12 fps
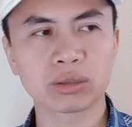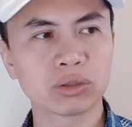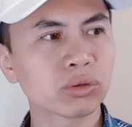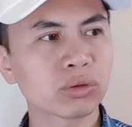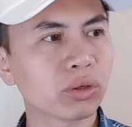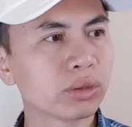
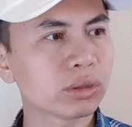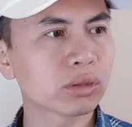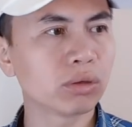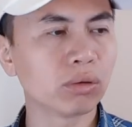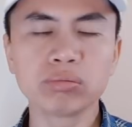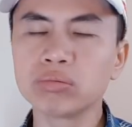chúng tôi
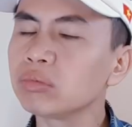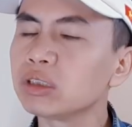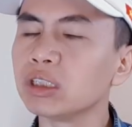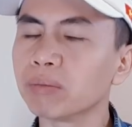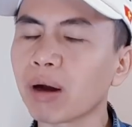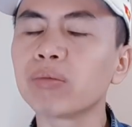cũng
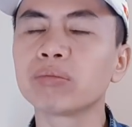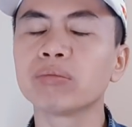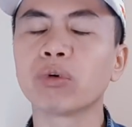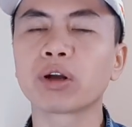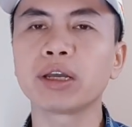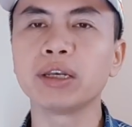chỉ mong
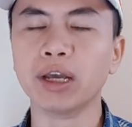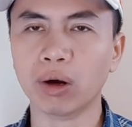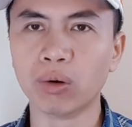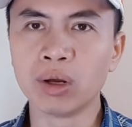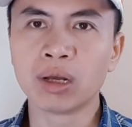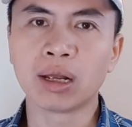một cái điều